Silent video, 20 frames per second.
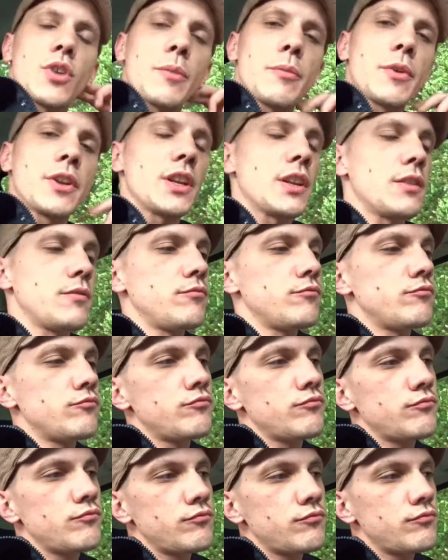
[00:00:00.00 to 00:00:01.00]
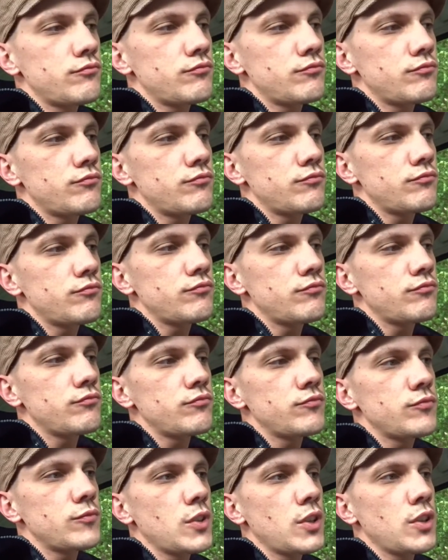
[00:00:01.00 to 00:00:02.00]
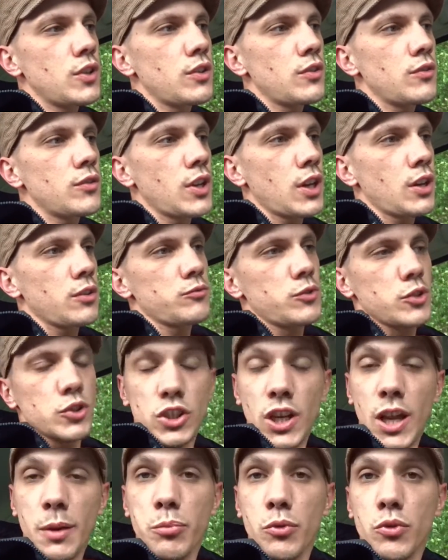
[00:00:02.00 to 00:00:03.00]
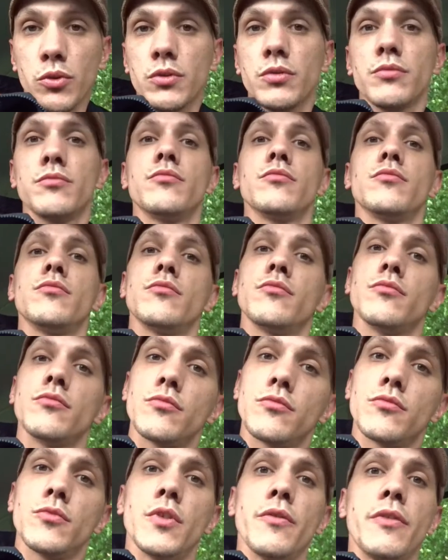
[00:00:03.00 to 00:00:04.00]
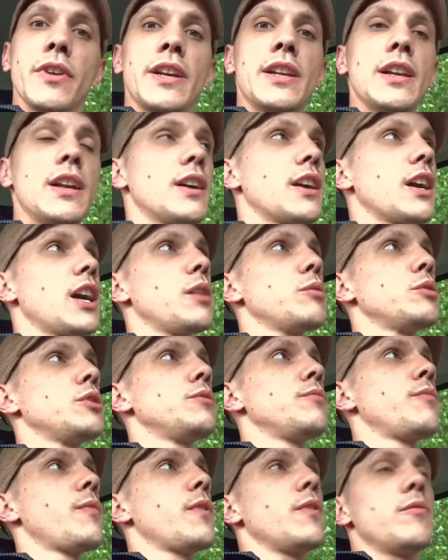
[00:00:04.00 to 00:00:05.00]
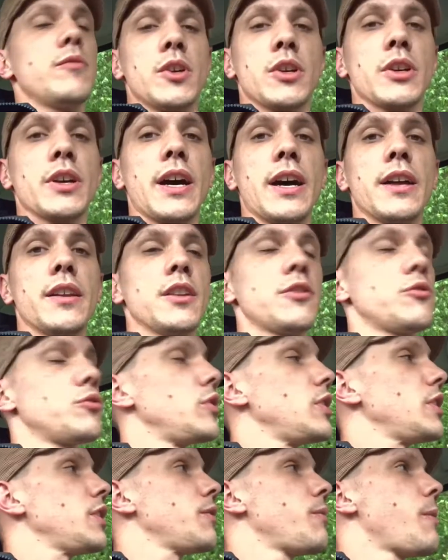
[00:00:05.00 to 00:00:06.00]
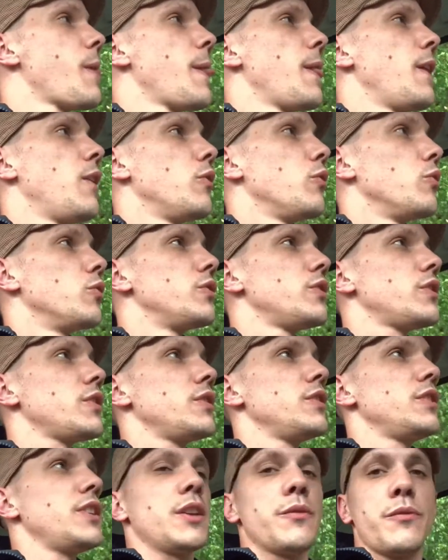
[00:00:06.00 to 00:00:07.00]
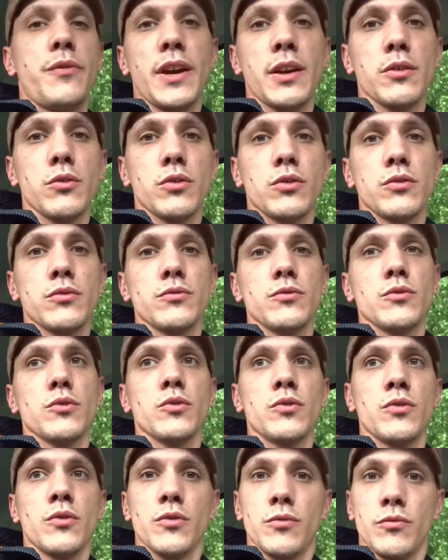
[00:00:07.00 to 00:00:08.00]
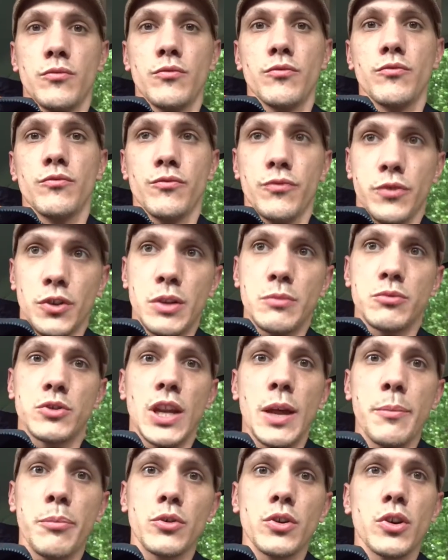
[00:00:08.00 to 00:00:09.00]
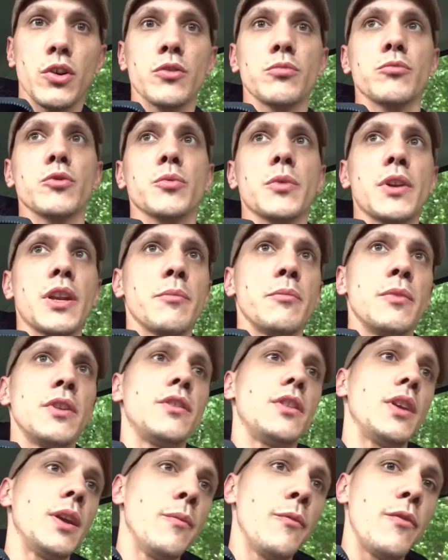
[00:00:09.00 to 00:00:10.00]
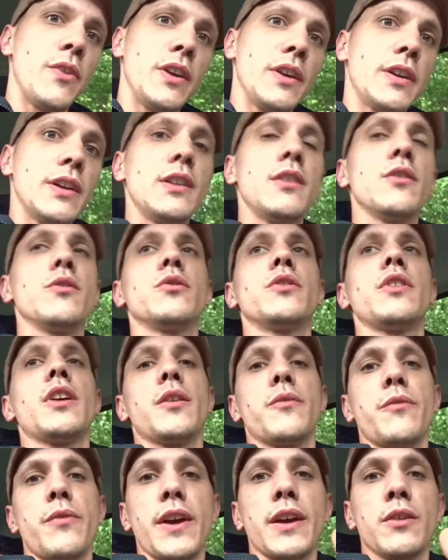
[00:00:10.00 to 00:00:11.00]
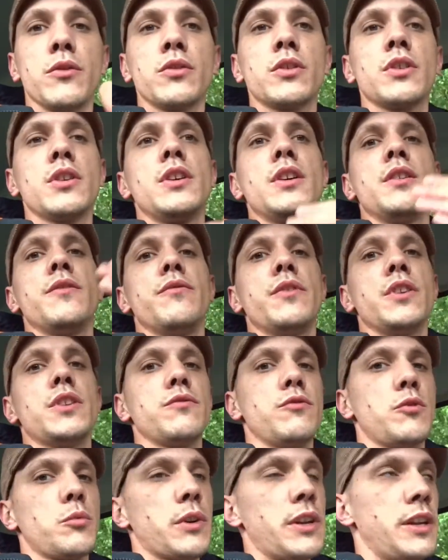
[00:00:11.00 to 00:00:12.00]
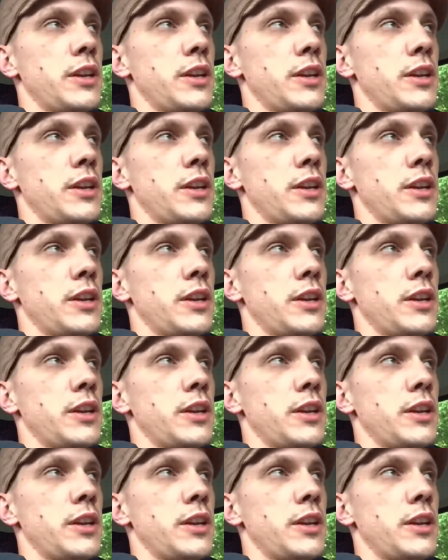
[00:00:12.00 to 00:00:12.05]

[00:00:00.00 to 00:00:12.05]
hat man dann äh, ja, den Startpunkt, eine Winkelangabe, in Grad natürlich, und die Entfernung. Und von dem Startpunkt aus muss man dann mit dem Winkel und der Entfernung wissen, wo man